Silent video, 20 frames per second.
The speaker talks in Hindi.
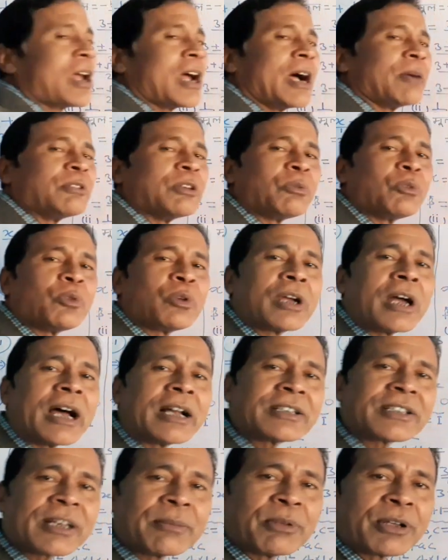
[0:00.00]
अब जब
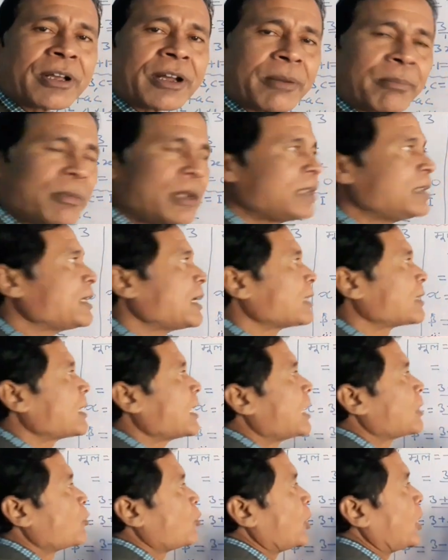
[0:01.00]
द्विघात समीकरण मिल जाता
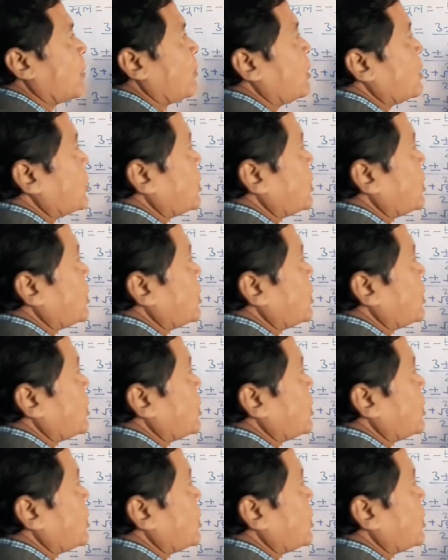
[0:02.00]
है तो ए बी